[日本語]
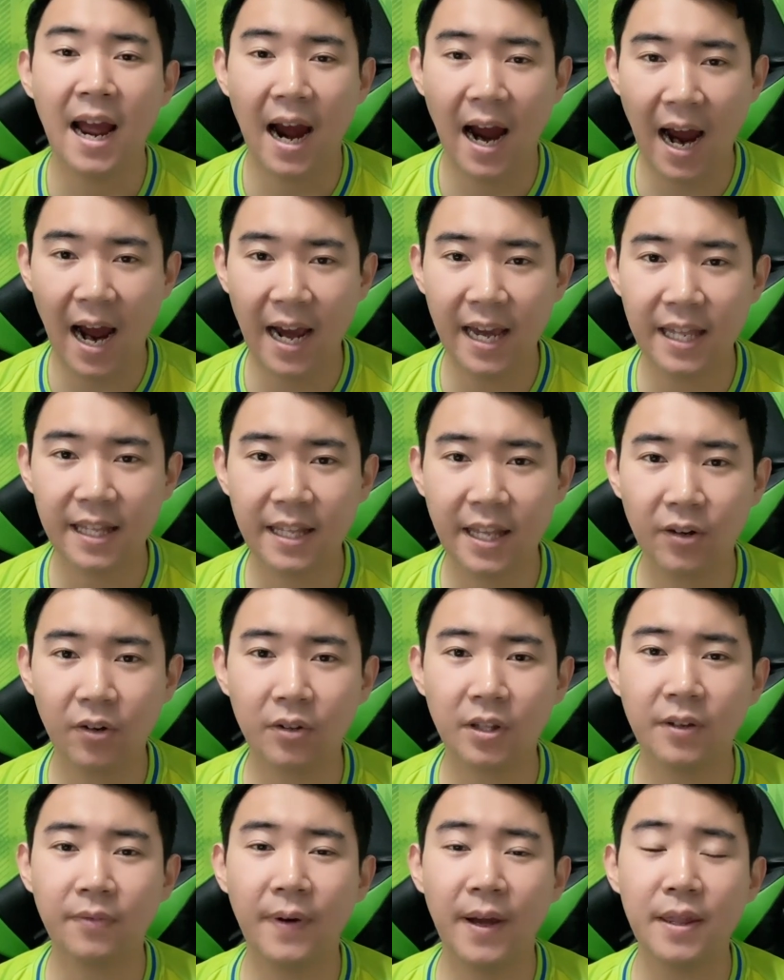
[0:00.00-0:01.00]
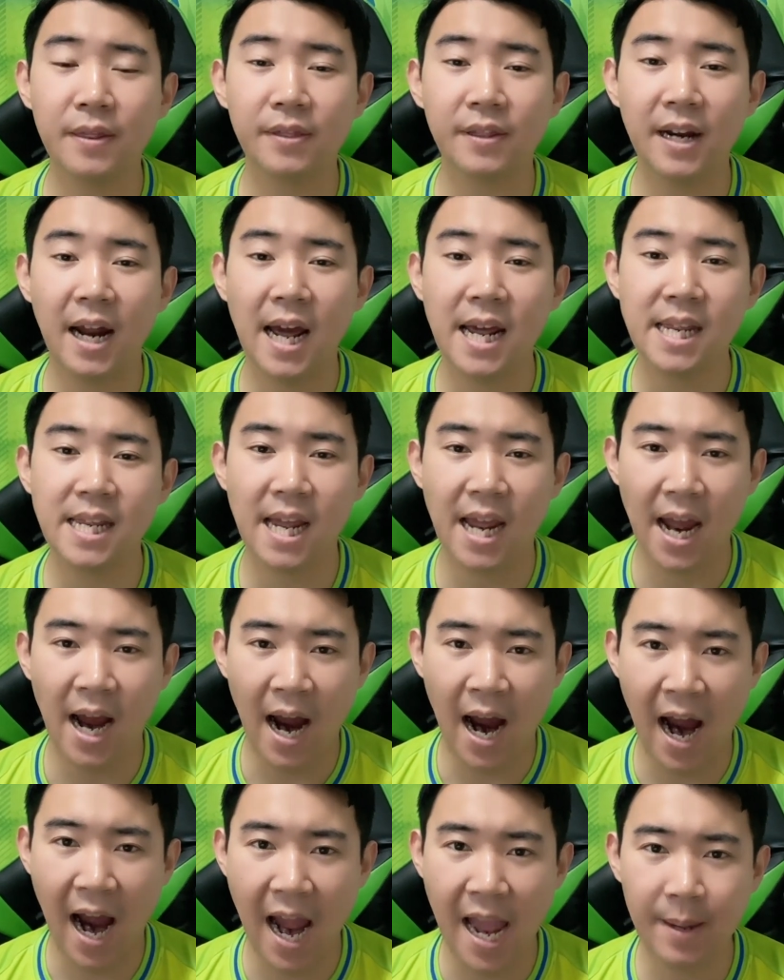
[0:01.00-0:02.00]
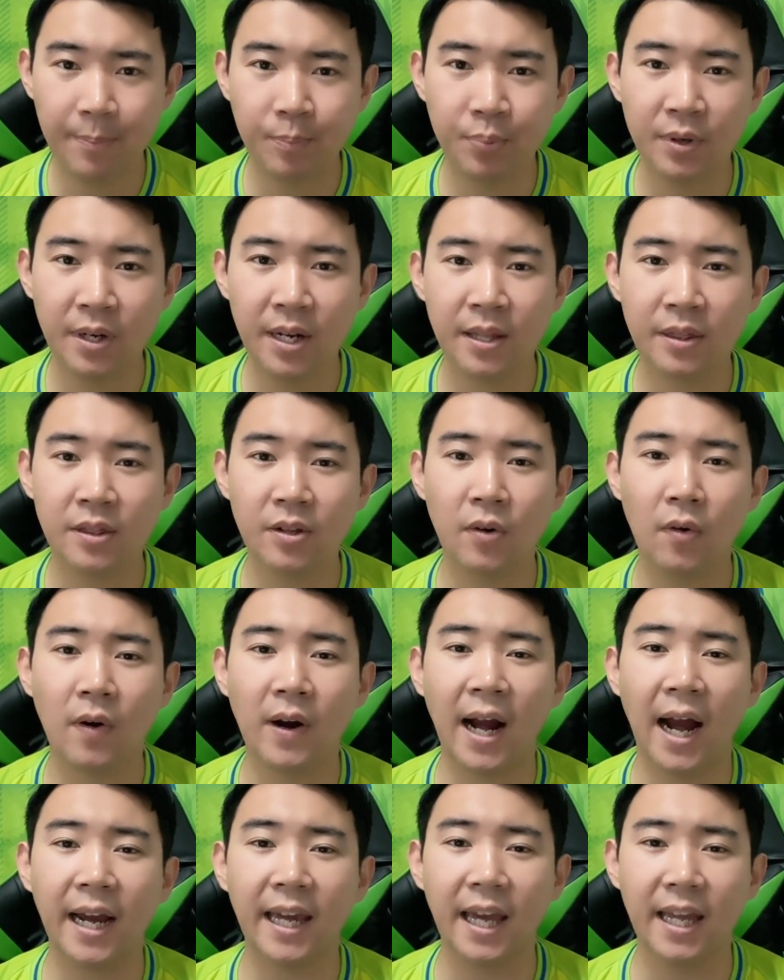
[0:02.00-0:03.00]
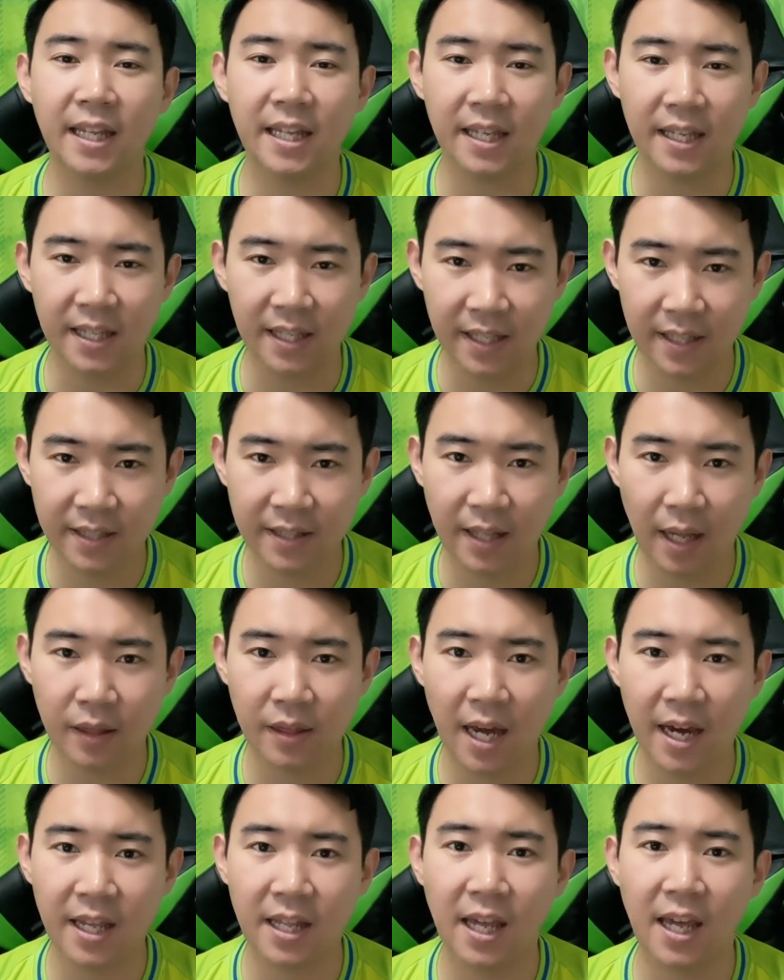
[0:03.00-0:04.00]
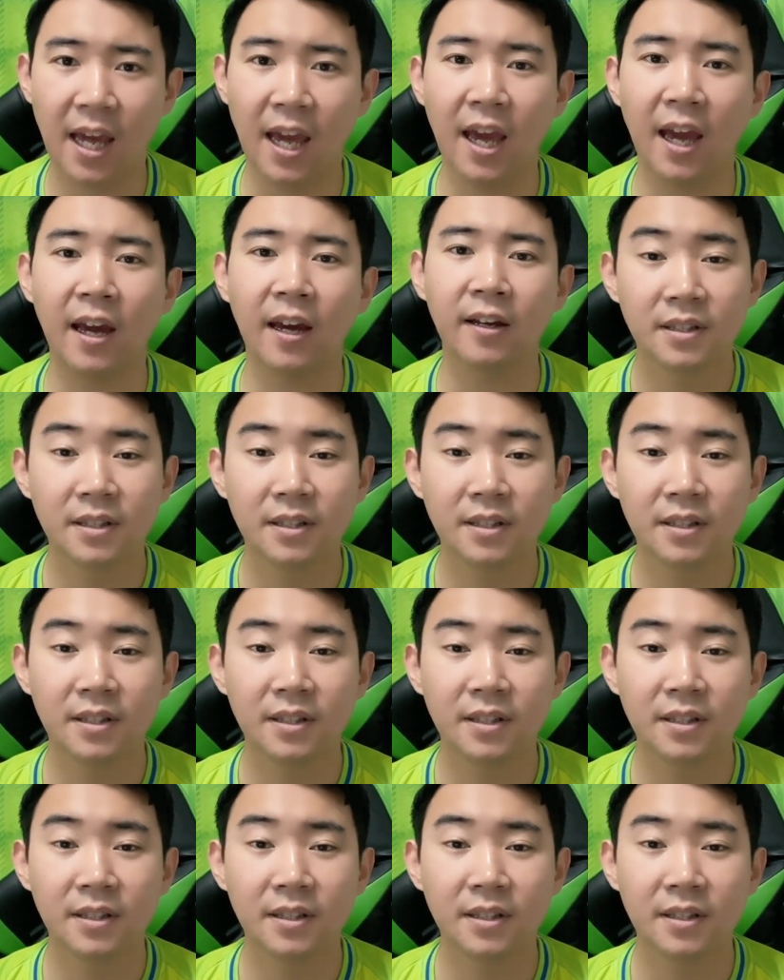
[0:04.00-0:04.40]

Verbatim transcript: 相手のディフェンスラインにハイプレスをかけに行った際に、